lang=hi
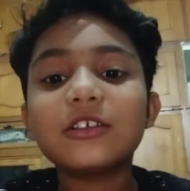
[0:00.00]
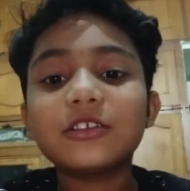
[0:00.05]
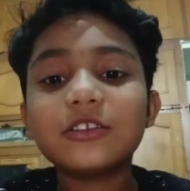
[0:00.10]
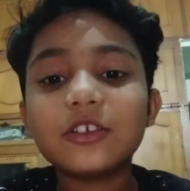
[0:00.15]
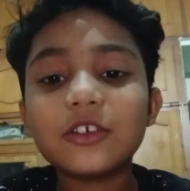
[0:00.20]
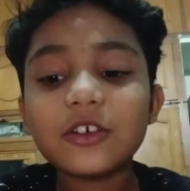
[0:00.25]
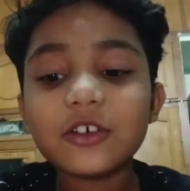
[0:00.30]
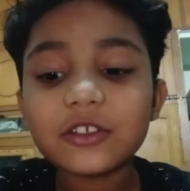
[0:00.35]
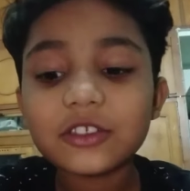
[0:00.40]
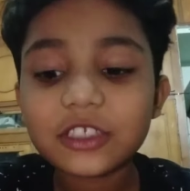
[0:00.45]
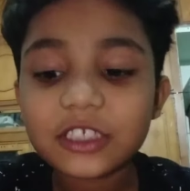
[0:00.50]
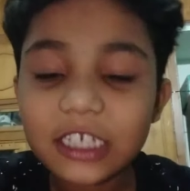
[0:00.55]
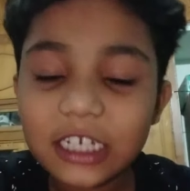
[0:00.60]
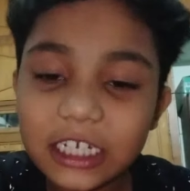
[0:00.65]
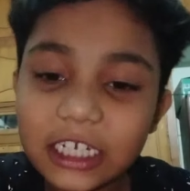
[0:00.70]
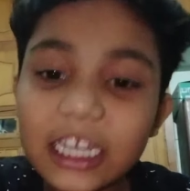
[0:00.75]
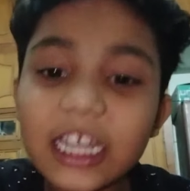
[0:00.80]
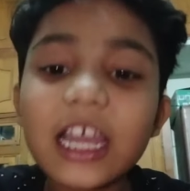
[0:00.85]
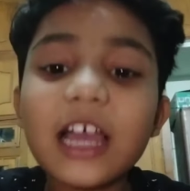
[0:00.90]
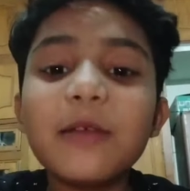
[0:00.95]
तो
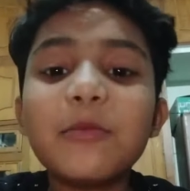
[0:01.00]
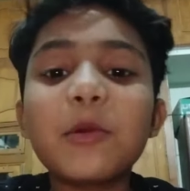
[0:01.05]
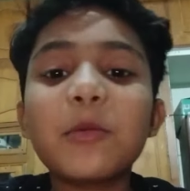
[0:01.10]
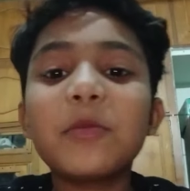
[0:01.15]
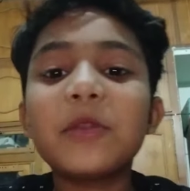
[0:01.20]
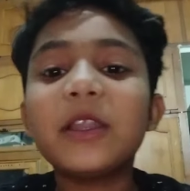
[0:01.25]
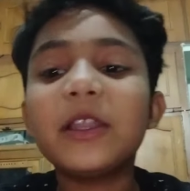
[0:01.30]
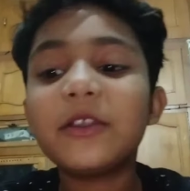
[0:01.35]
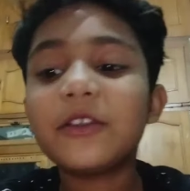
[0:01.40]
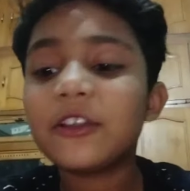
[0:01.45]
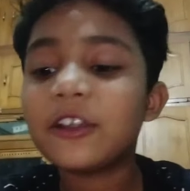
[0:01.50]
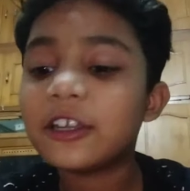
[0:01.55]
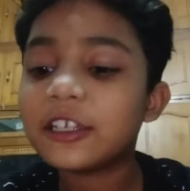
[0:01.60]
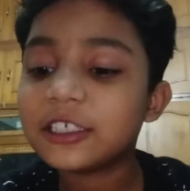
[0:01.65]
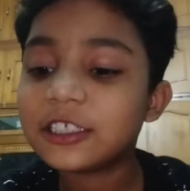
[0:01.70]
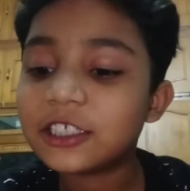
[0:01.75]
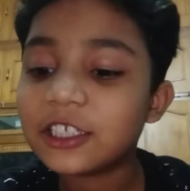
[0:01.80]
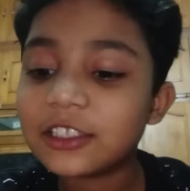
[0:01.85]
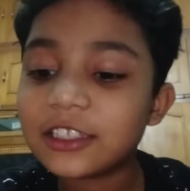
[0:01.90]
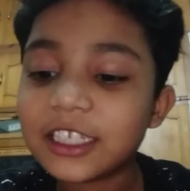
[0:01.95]
चलिए हम अपना
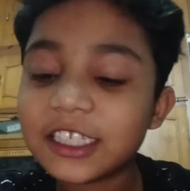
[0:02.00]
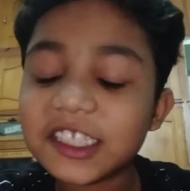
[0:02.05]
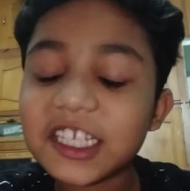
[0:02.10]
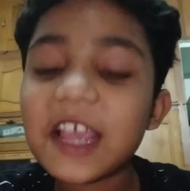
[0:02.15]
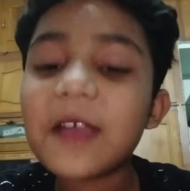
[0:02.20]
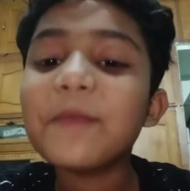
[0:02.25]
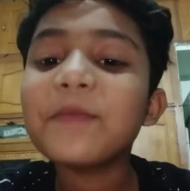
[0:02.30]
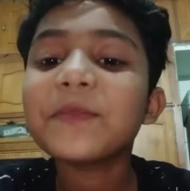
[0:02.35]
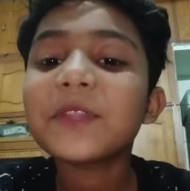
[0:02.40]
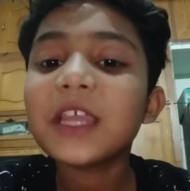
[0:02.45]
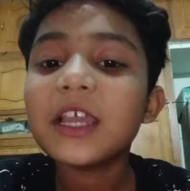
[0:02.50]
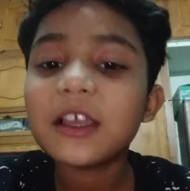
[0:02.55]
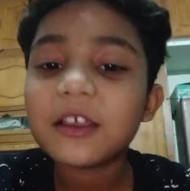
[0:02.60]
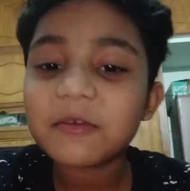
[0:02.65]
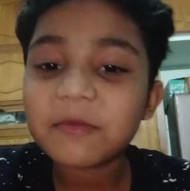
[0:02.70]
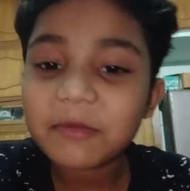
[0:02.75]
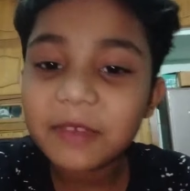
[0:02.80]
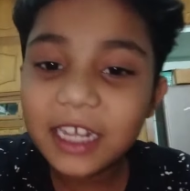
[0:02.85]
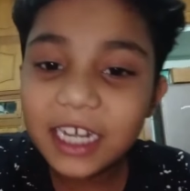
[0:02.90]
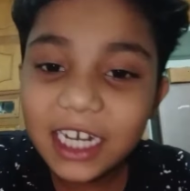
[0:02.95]
इंट्रोडक्शन देते
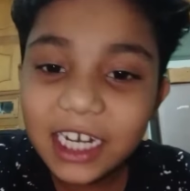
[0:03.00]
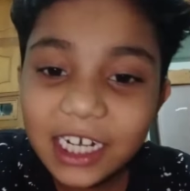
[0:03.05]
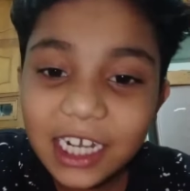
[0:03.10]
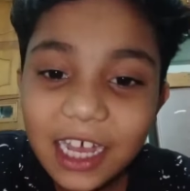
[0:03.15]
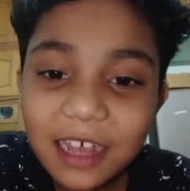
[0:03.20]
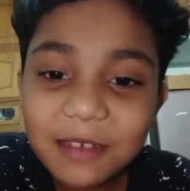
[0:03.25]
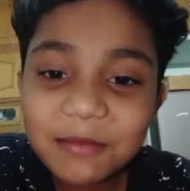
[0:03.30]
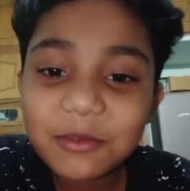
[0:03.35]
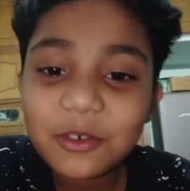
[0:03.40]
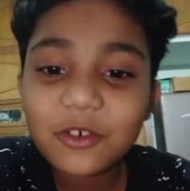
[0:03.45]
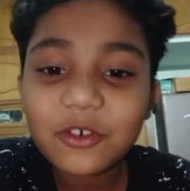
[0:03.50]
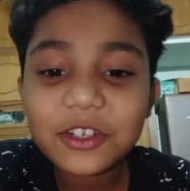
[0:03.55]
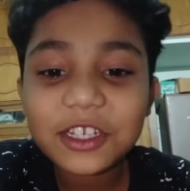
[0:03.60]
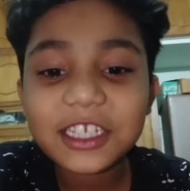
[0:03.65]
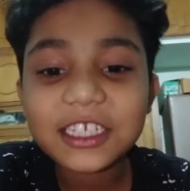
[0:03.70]
हैं मेरा नाम